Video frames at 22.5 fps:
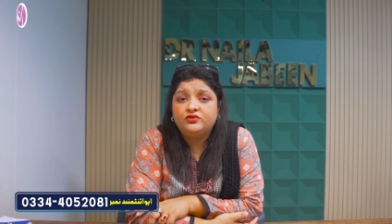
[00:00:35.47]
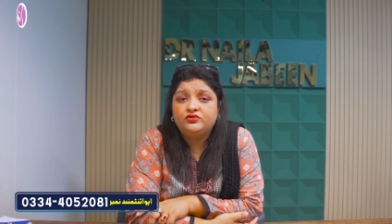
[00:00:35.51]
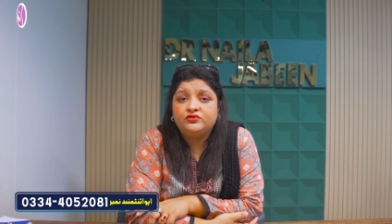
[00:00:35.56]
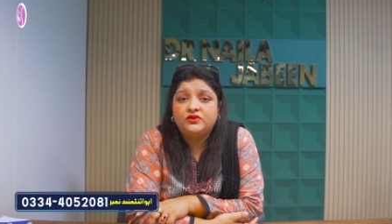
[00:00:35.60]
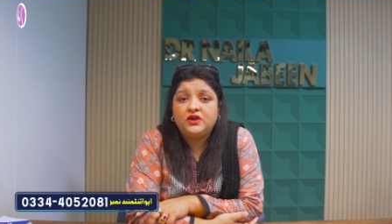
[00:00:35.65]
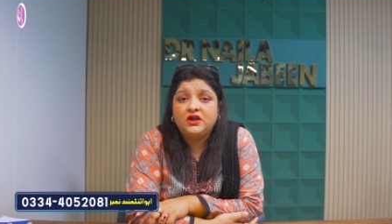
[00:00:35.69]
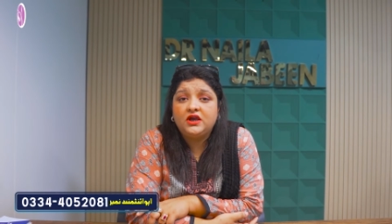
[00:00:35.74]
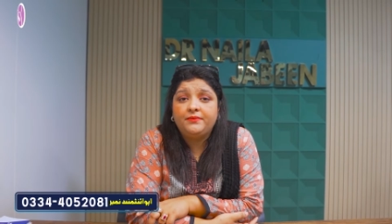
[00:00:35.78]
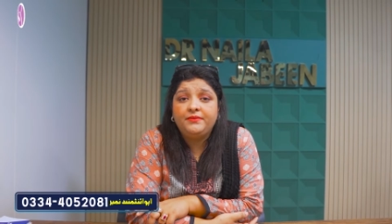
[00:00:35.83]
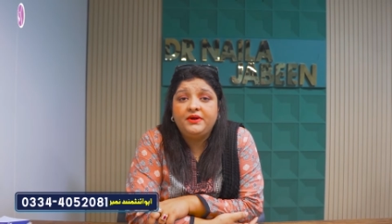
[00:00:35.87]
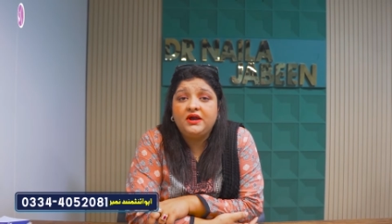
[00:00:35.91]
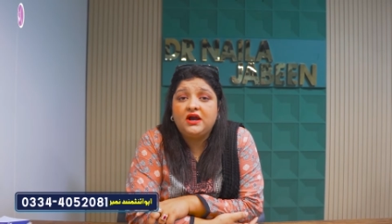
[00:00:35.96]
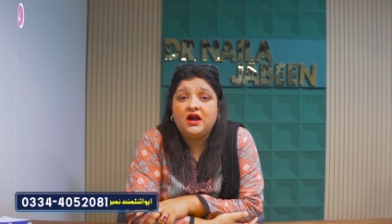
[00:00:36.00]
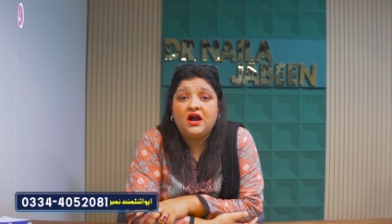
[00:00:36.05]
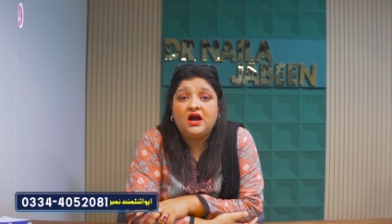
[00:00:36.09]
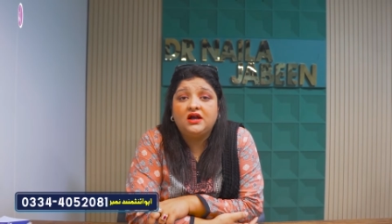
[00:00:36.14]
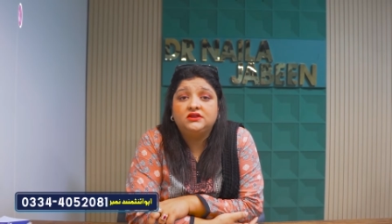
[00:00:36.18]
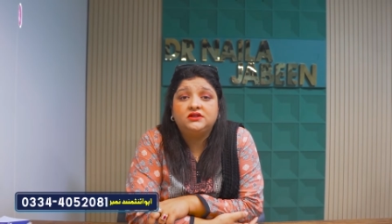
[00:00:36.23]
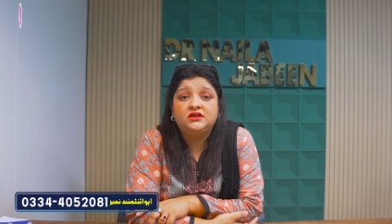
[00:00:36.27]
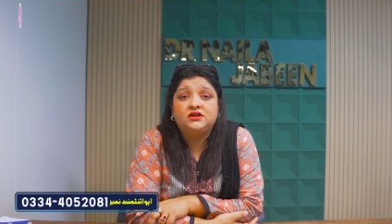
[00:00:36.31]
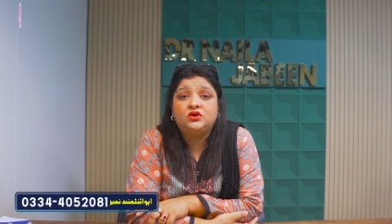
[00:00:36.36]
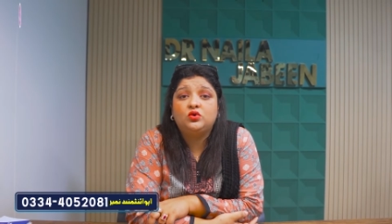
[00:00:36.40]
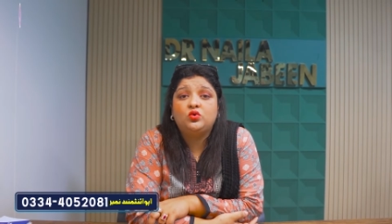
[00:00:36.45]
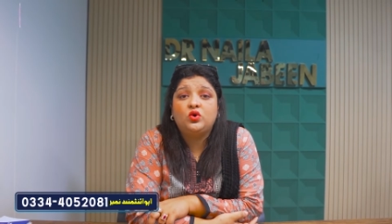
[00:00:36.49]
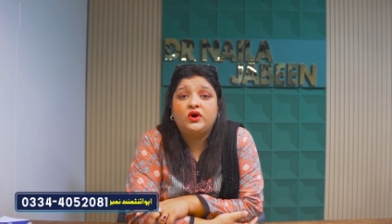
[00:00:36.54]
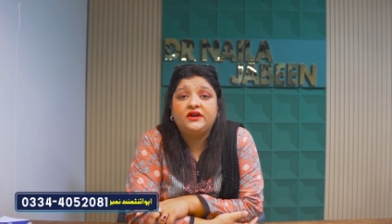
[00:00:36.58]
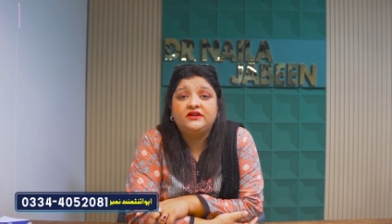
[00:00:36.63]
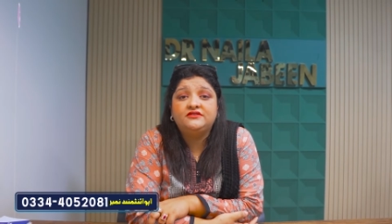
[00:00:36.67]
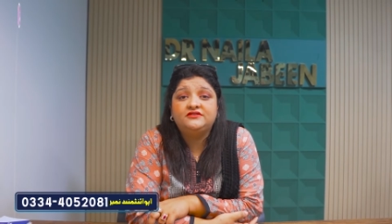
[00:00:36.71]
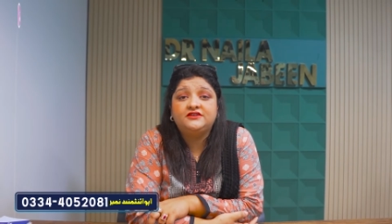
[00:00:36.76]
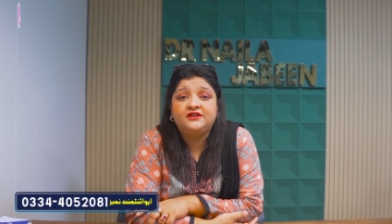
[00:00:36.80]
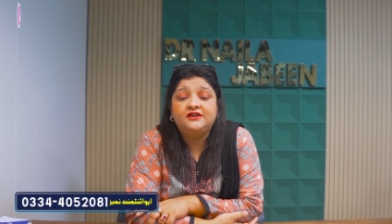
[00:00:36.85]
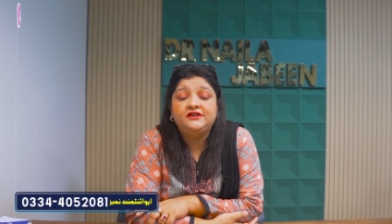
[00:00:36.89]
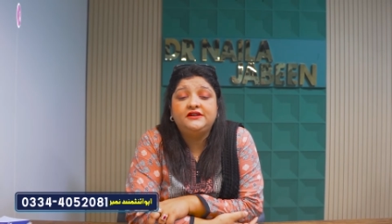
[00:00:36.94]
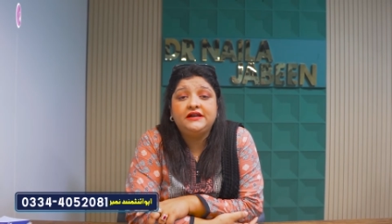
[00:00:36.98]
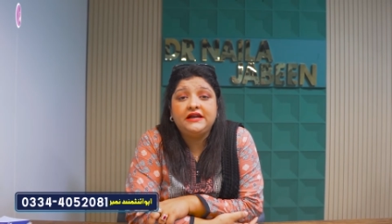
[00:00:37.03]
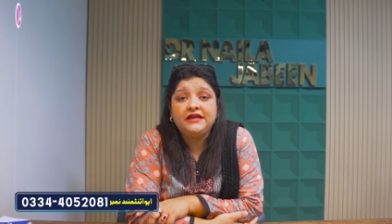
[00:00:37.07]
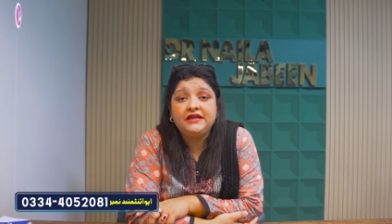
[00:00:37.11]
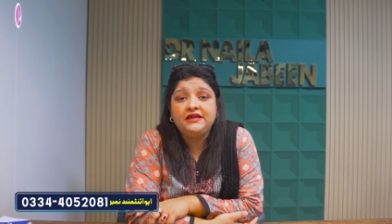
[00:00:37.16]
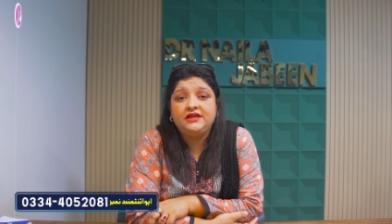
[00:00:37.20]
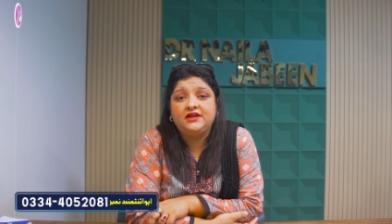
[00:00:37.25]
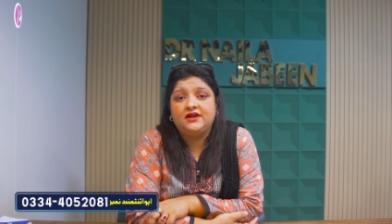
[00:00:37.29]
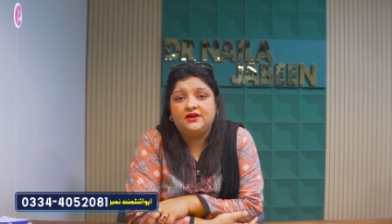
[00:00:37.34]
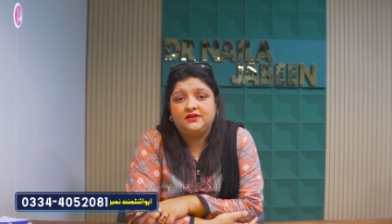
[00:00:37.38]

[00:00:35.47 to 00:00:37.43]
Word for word: उसकी हमें खातक हुआ रिज़ल्ट नहीं